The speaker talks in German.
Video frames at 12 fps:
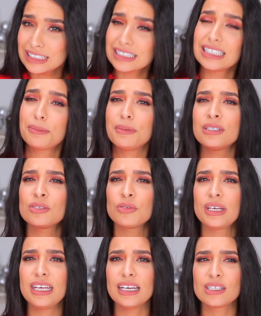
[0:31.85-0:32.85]
Ich bin so
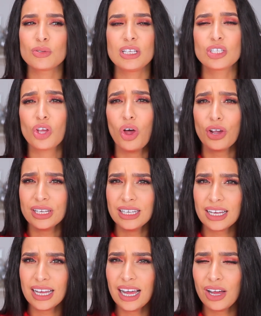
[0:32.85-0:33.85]
eher so die
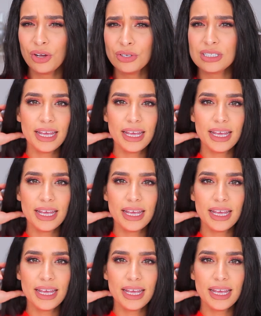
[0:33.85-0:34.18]
trockenere Haut.